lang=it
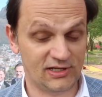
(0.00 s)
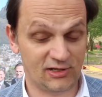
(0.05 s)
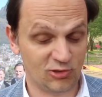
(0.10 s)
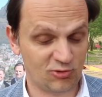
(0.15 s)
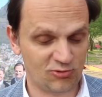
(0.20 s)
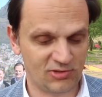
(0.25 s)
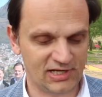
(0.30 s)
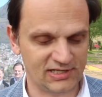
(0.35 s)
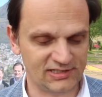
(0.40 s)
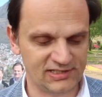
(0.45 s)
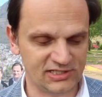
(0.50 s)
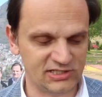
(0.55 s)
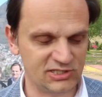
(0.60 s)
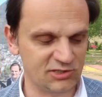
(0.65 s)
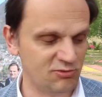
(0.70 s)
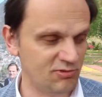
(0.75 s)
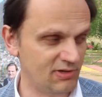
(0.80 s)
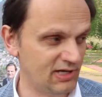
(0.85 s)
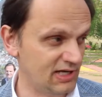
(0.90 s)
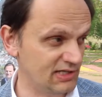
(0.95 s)
ho
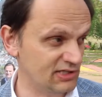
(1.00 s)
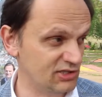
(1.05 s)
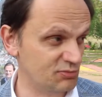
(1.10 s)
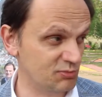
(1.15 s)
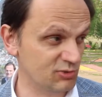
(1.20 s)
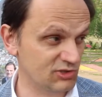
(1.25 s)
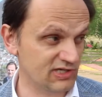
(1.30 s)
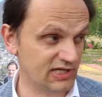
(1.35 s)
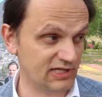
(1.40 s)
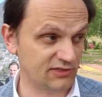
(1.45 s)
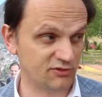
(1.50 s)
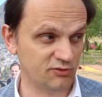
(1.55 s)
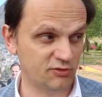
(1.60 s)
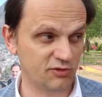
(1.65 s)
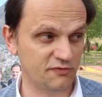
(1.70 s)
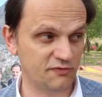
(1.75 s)
45 anni, sposato